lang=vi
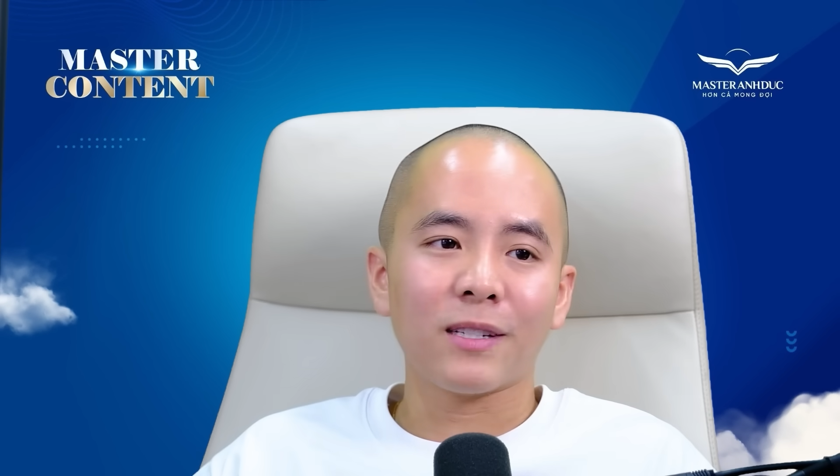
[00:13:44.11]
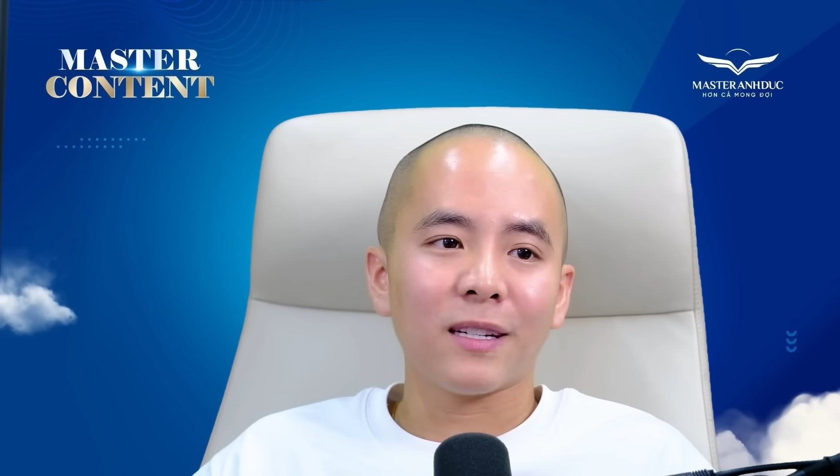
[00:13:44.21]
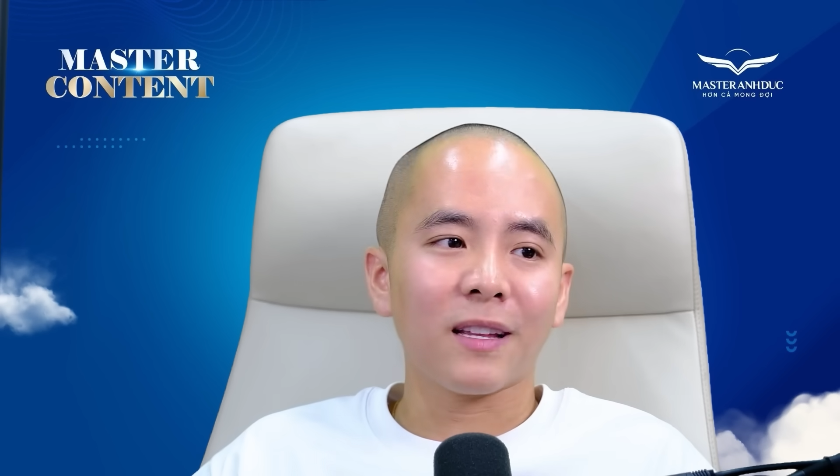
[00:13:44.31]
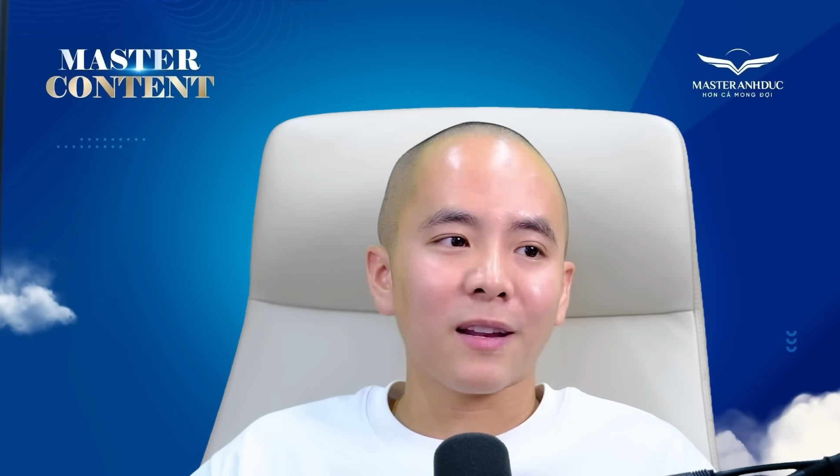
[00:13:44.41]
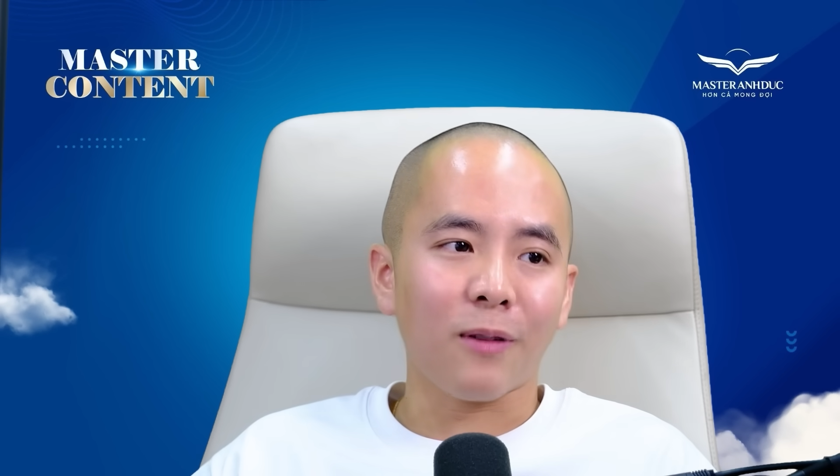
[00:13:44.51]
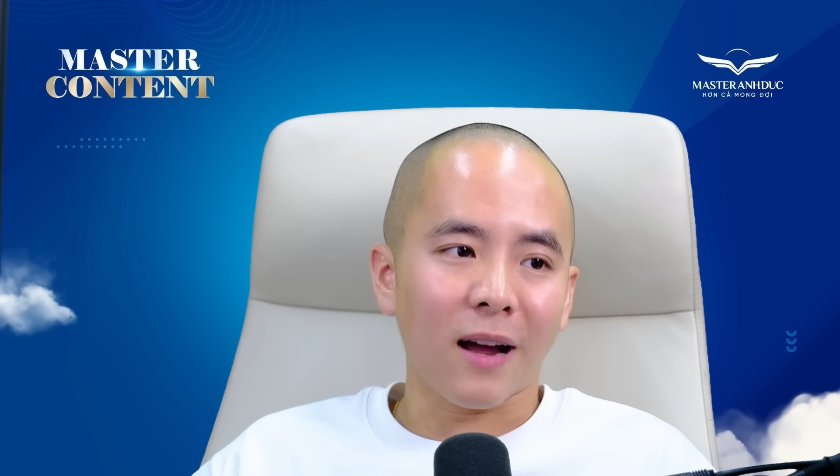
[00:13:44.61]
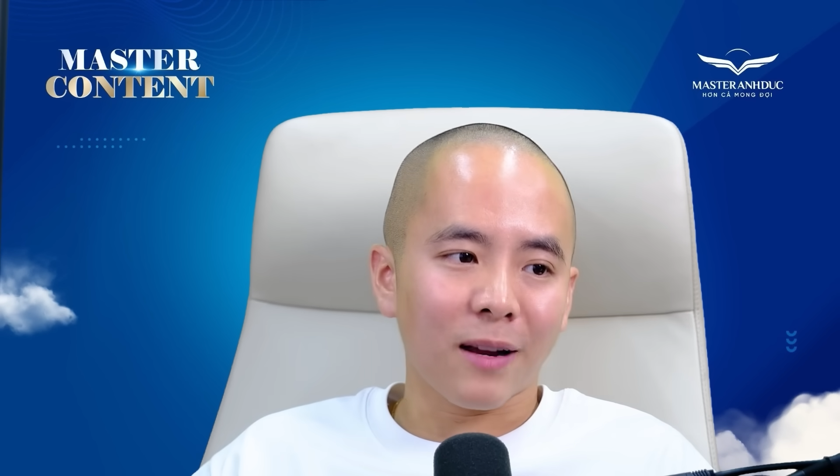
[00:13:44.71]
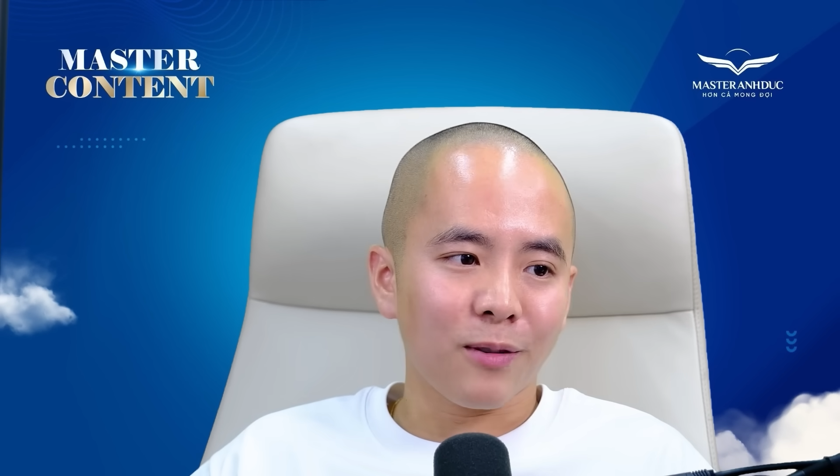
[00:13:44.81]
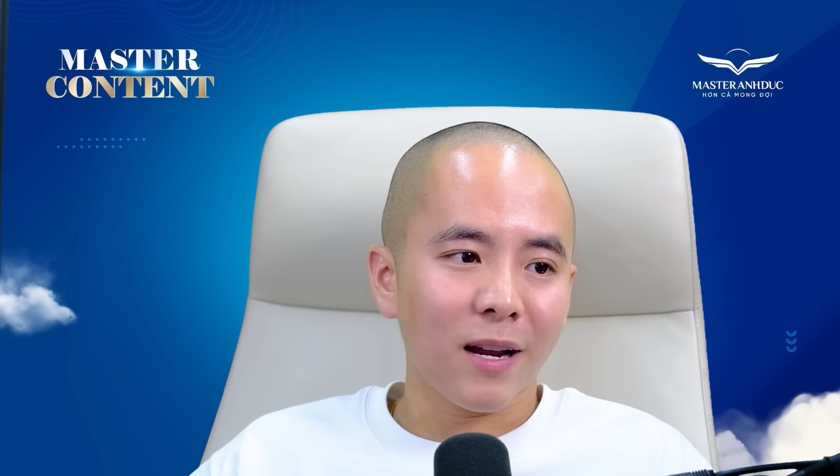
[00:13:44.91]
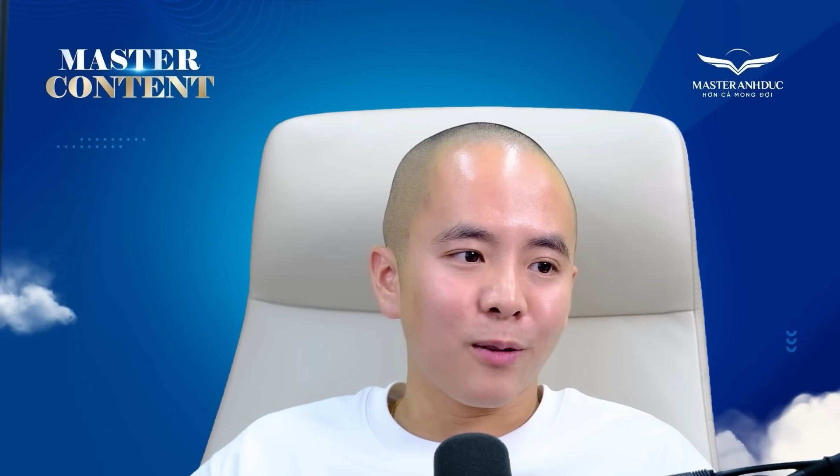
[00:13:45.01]
nó chi tiết
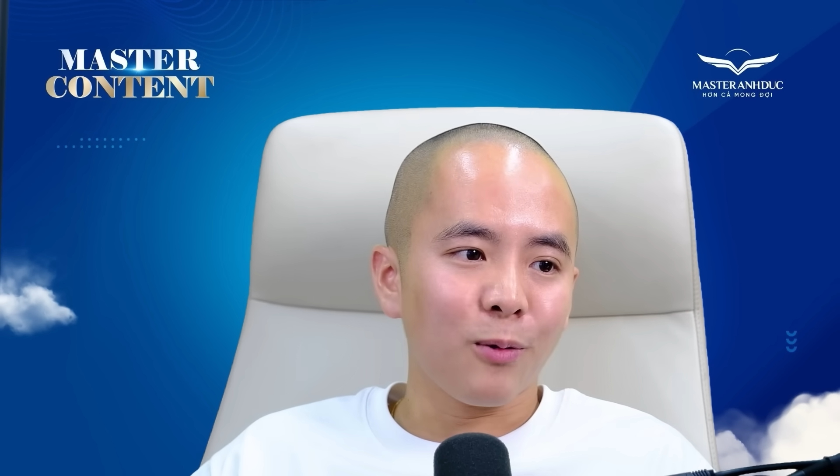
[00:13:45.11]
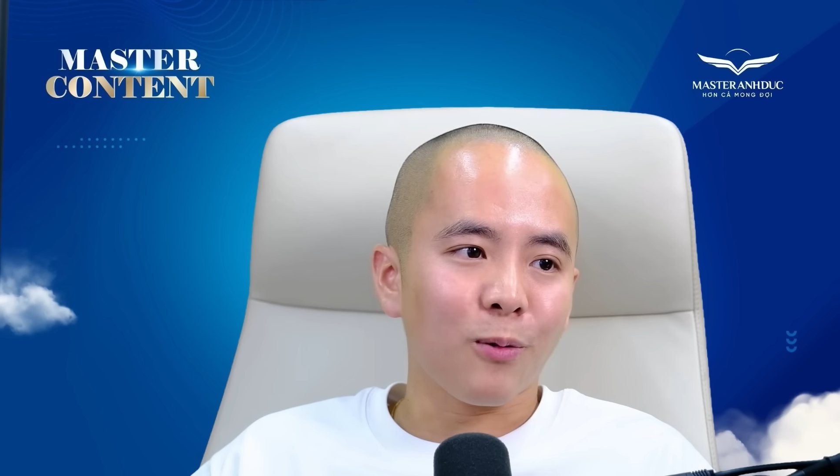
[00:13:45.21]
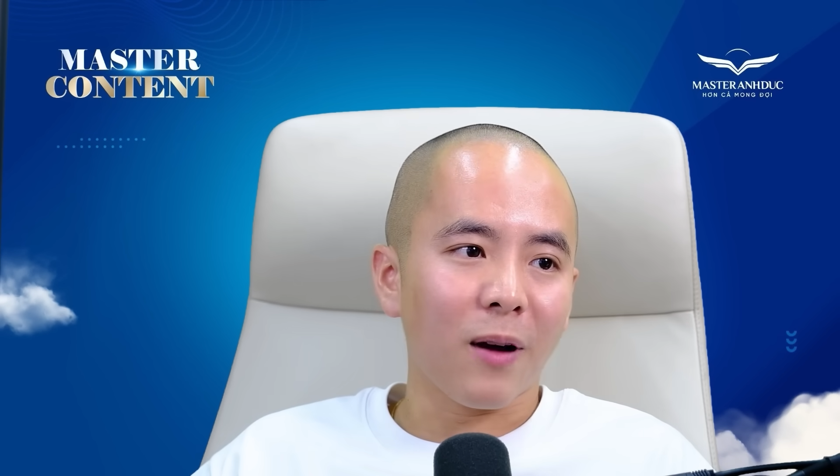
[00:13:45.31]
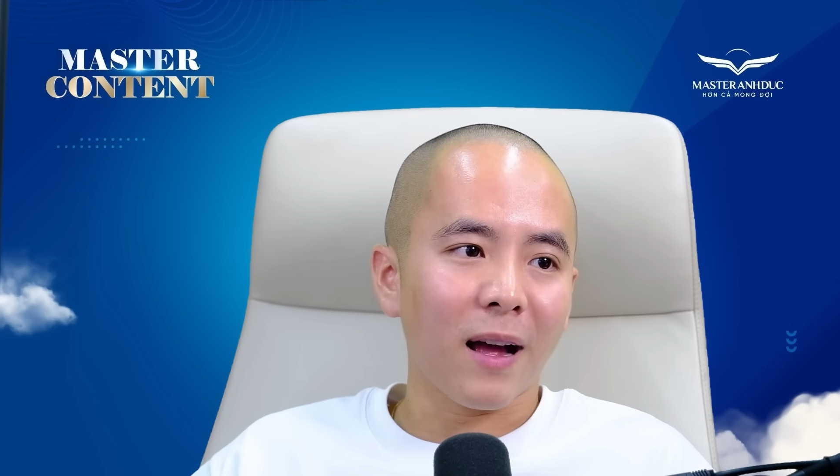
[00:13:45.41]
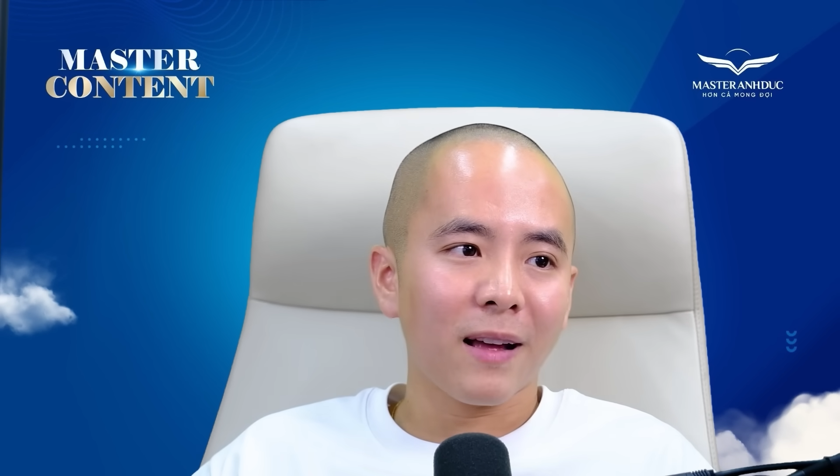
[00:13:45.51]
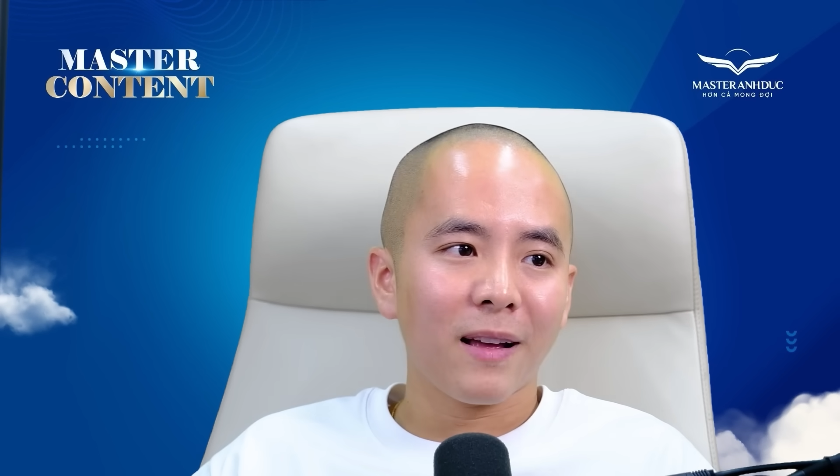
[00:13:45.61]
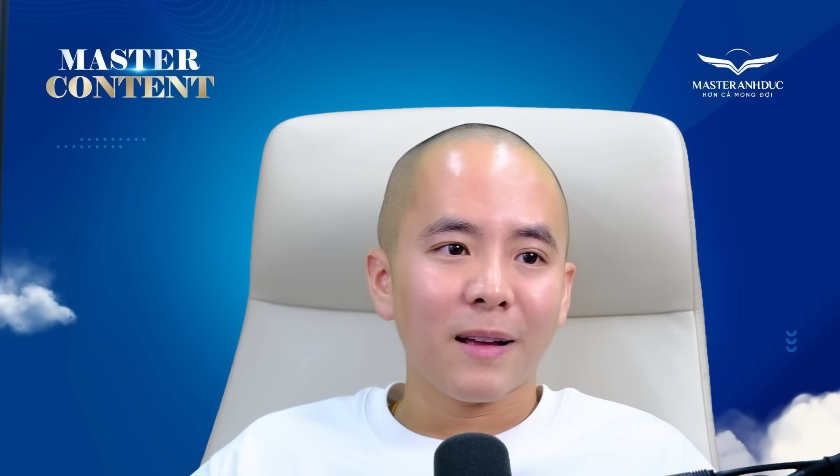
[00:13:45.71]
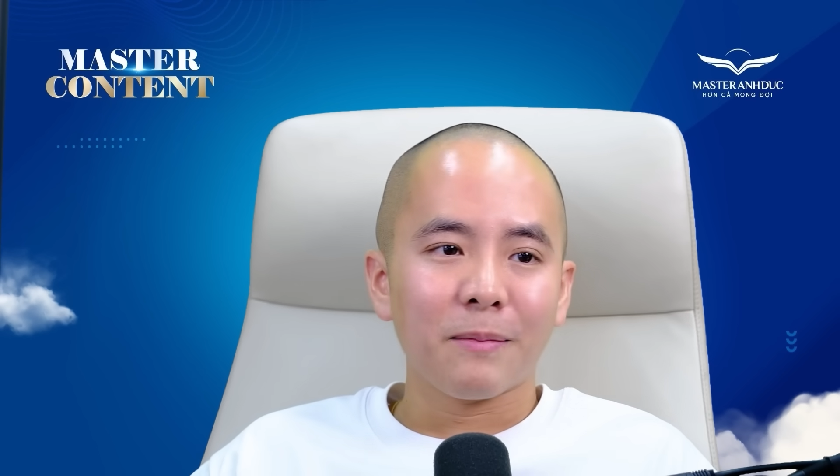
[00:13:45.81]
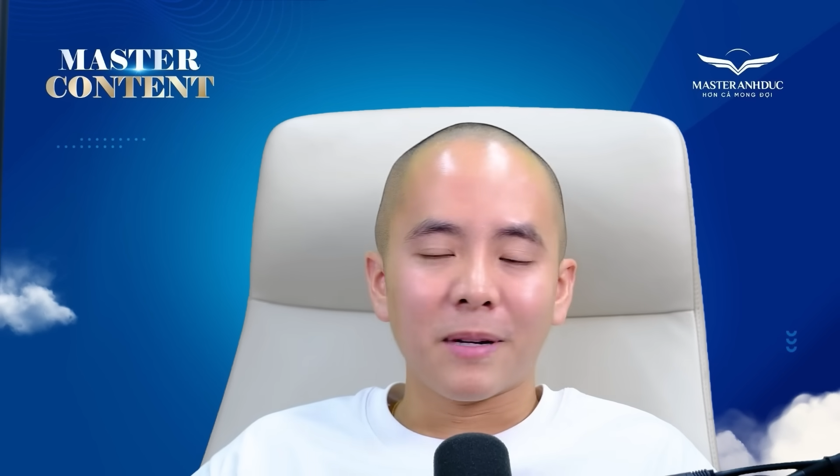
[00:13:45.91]
quá nó đầy đủ quá